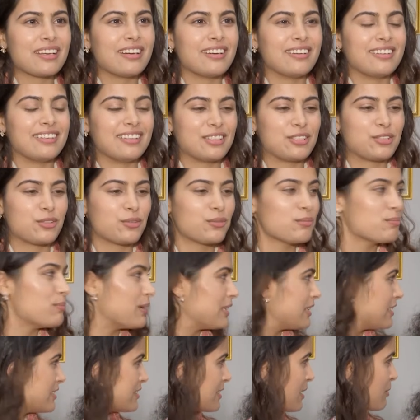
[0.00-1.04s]
जो
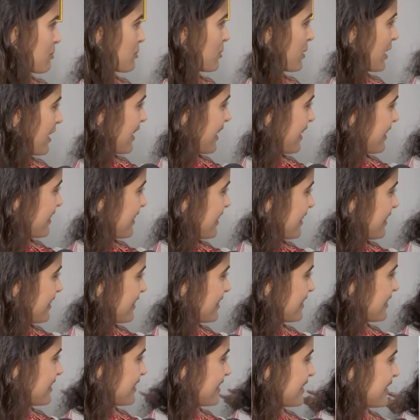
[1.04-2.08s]
बत्ती साहब को क्या कहते
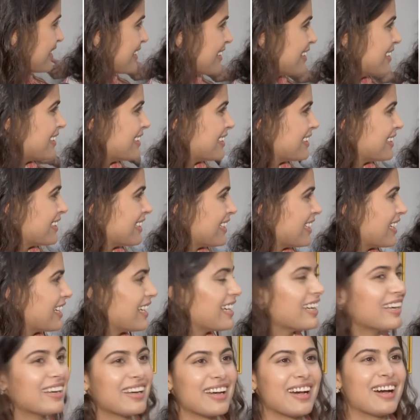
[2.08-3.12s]
हैं
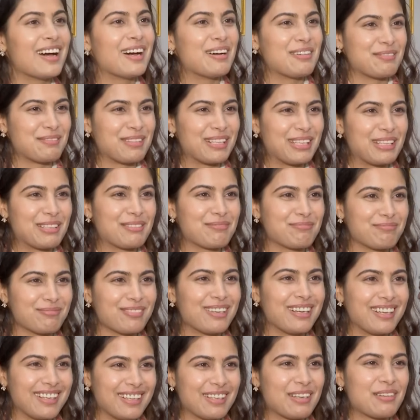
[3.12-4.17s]
हाँ,
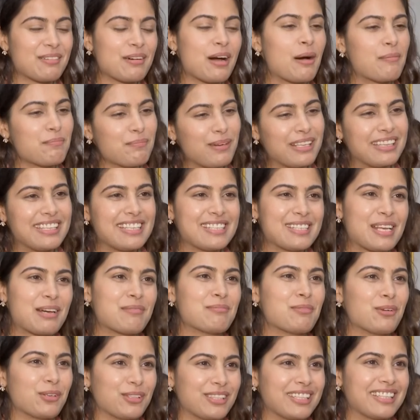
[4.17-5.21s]
मतलब हम भतीजा
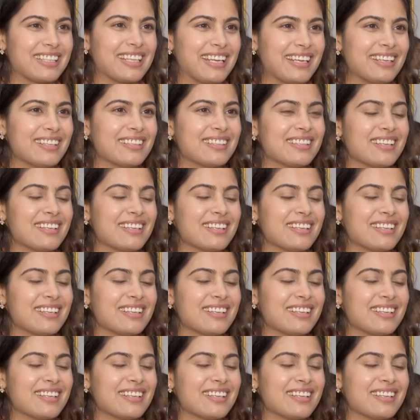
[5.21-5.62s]
बोलते थे